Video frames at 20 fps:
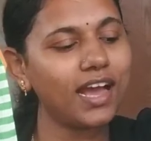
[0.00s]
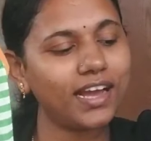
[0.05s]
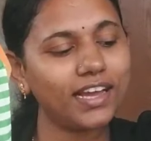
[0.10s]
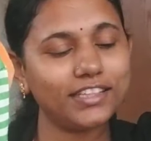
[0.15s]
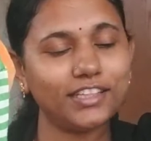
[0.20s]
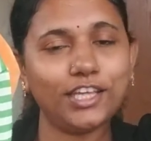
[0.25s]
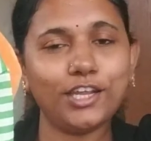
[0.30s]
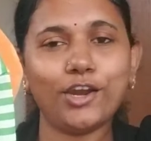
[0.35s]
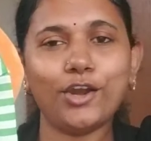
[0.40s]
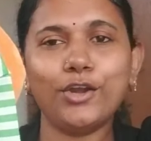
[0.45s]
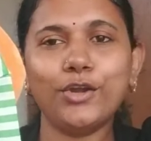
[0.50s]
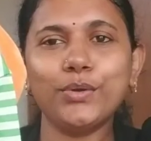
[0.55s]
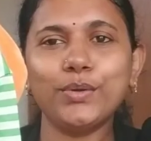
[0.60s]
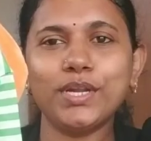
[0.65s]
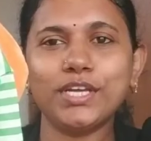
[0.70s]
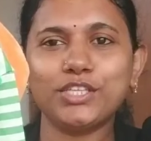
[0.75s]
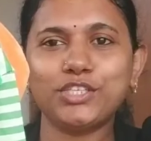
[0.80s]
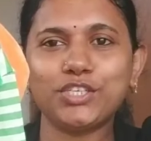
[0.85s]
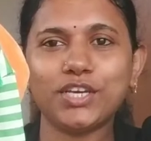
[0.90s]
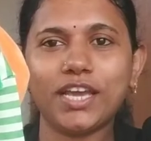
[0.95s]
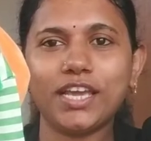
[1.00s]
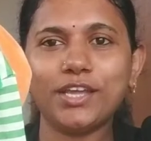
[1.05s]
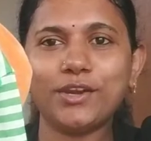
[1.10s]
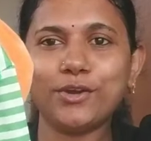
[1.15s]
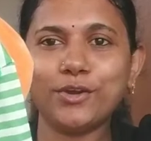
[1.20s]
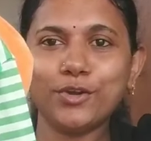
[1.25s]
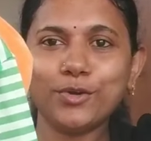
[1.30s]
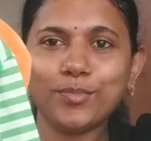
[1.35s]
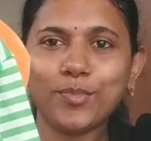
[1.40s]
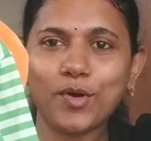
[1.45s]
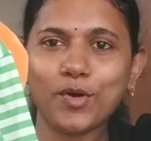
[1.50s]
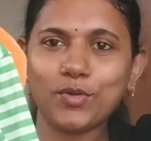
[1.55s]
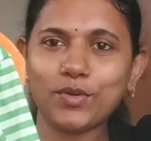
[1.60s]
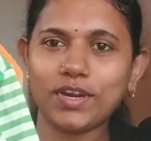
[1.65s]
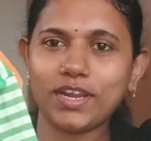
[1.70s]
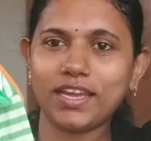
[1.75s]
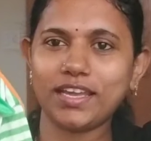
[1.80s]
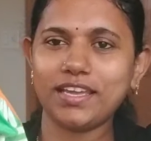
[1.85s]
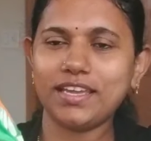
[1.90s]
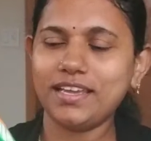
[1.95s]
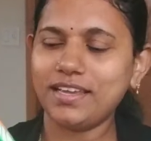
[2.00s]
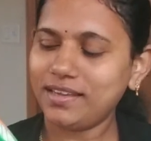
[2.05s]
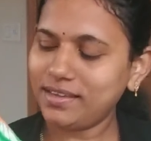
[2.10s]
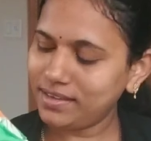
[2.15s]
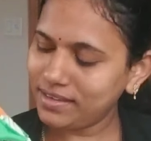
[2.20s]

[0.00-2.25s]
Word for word: నాకైతే రెండు నచ్చాయి రెండు బాగున్నాయి